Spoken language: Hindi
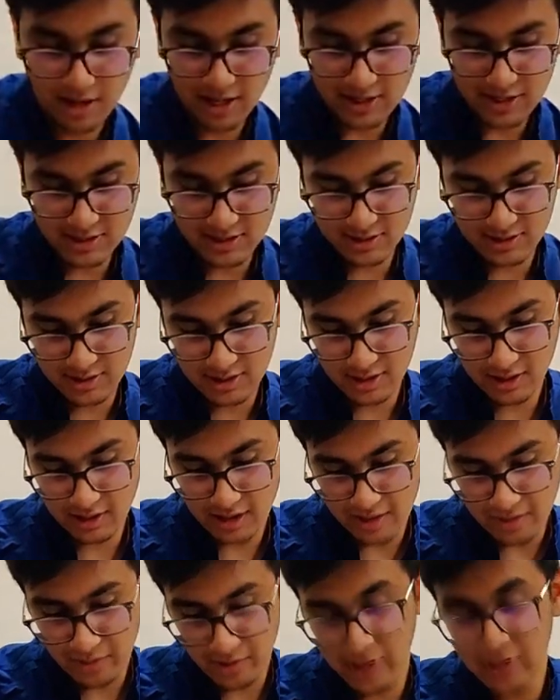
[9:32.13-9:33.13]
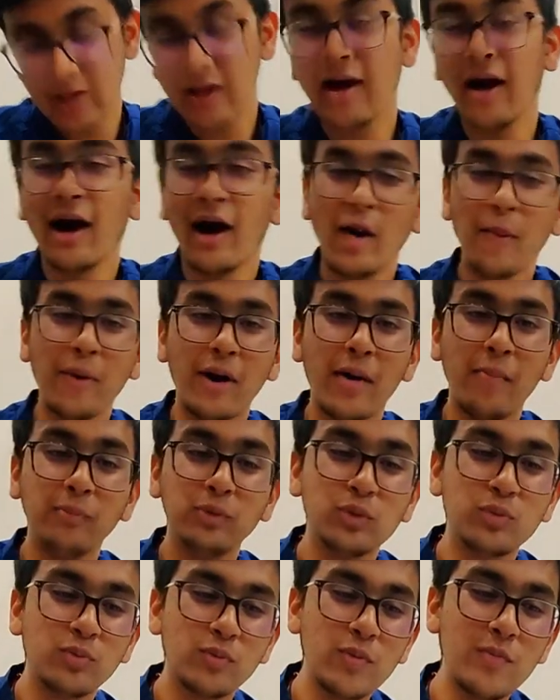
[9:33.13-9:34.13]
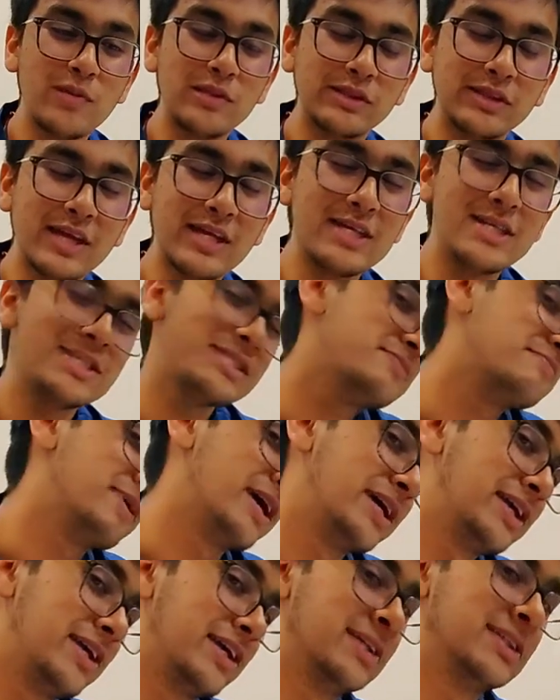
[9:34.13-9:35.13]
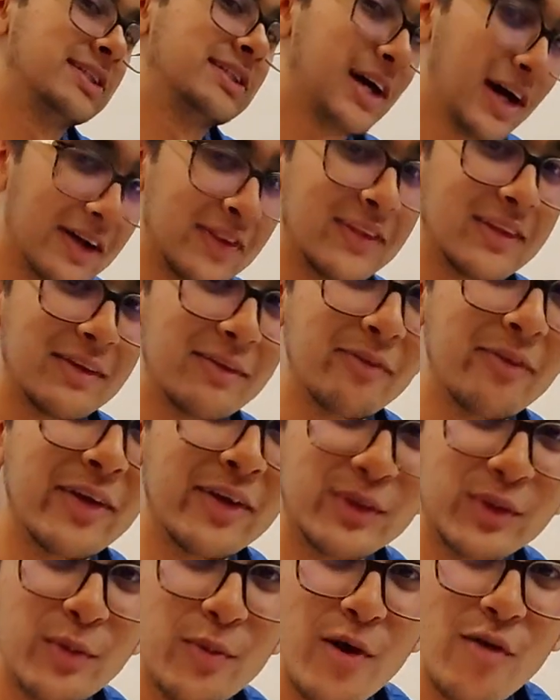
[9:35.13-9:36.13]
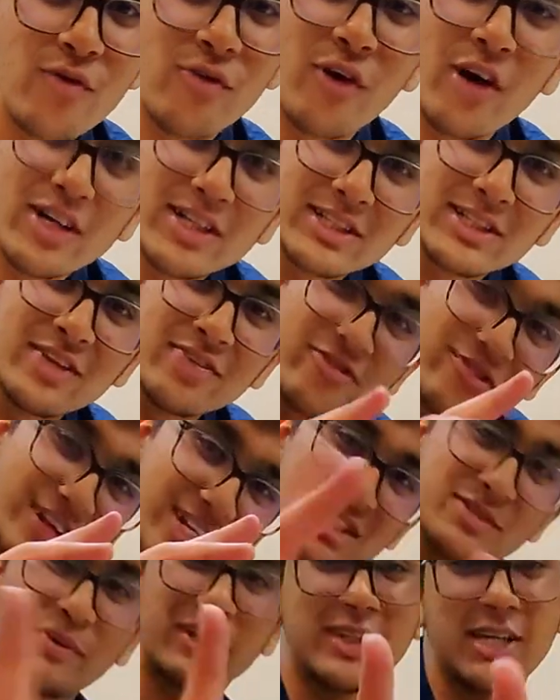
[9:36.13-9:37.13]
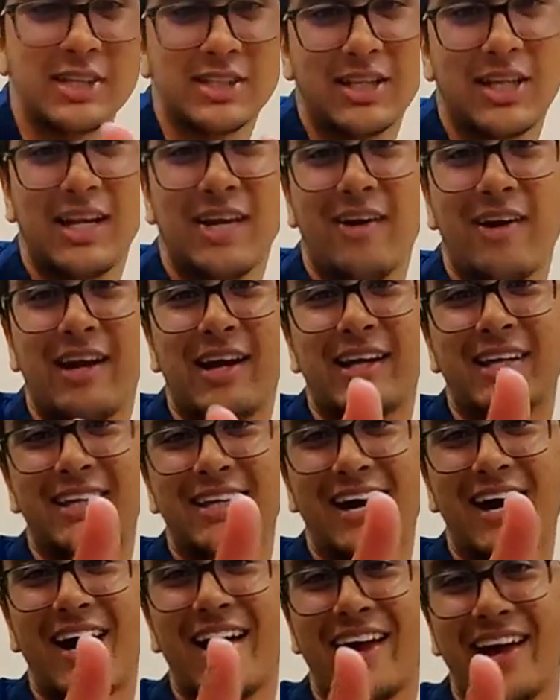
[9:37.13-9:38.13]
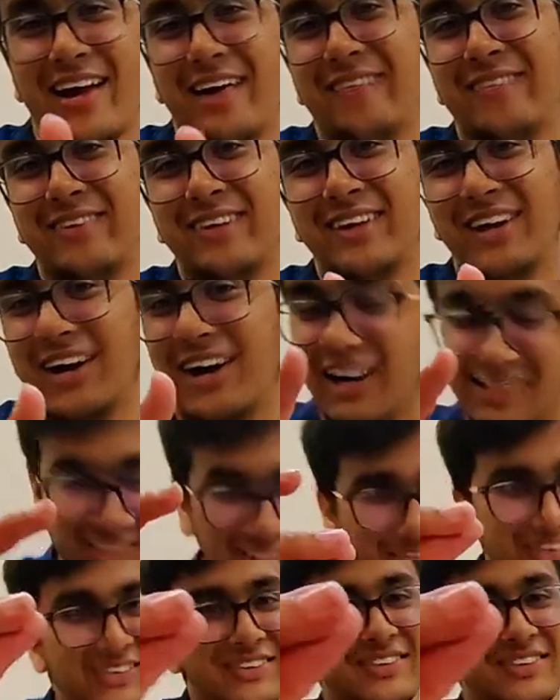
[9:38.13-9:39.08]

गाइस एक काम कर रहे हैं अब हम तुम्हें मिलते हैं इस माइक के साथ फिर तुम्हें वॉइस डिफरेंस पता चलने वाला क्या है अब